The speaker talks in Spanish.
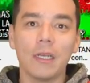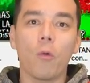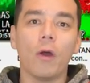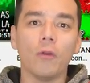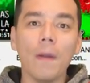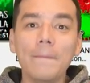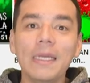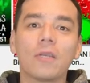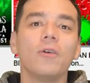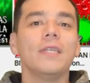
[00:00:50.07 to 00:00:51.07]
cuando el
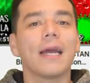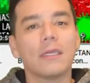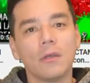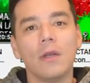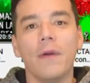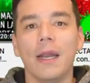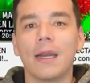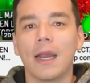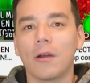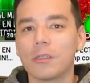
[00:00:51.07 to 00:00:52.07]
Bitcoin llega a estos niveles
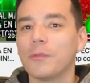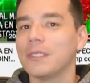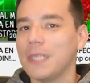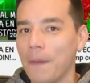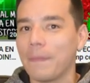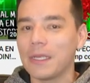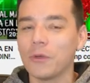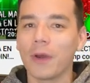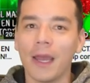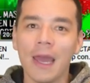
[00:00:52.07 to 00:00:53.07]
récords, pues siempre
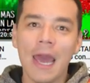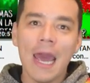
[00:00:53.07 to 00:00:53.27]
surge